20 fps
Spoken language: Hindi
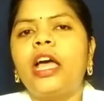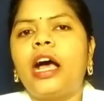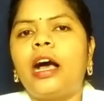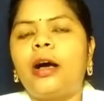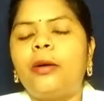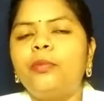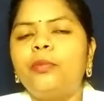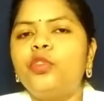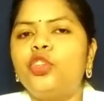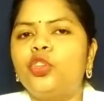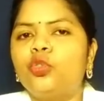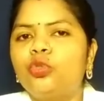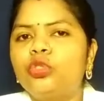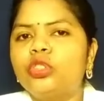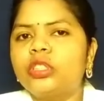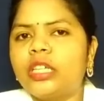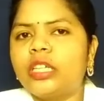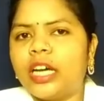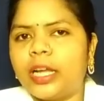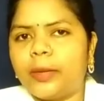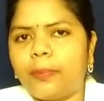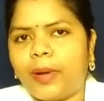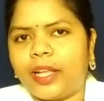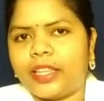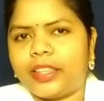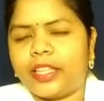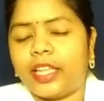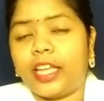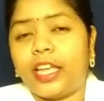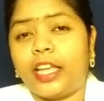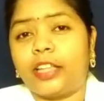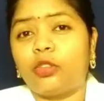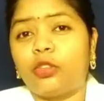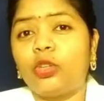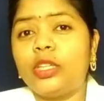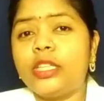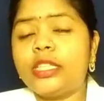हम यूज़ कर पाते हैं तो